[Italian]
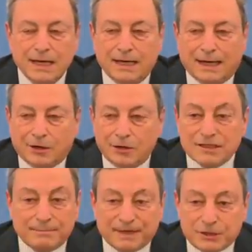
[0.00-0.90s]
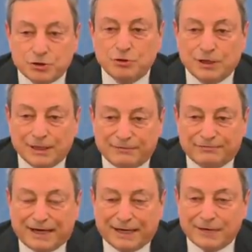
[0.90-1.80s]
la cosa peggiore da
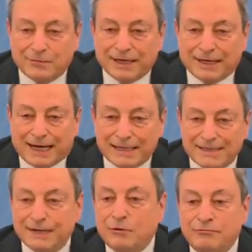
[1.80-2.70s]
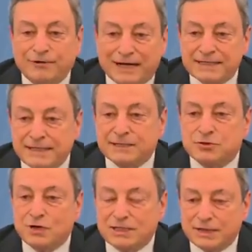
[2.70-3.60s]
fare in quei casi è non farsi
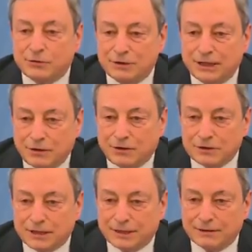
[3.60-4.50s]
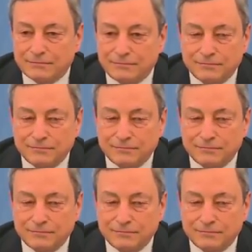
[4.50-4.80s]
nessuna seconda dose.